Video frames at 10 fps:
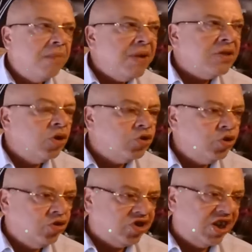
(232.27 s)
مثلا
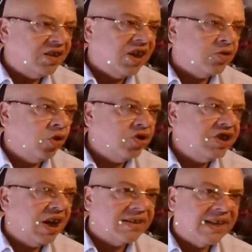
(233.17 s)
الجيوش هي
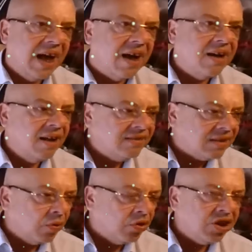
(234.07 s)
التكنولوجيا صحه
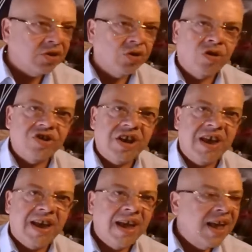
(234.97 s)
تطور تكنولوجي
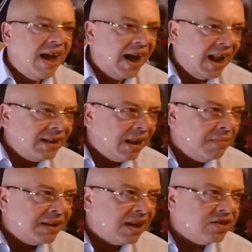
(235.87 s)
هي هل عندنا
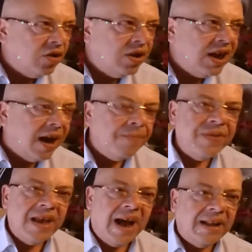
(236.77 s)
المدارس العليا
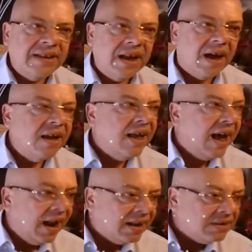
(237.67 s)
عندنا
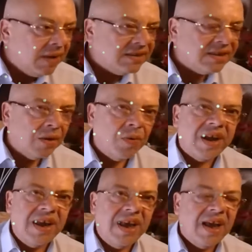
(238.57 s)
هل لازمها تتطور
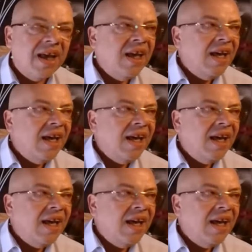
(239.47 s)
هي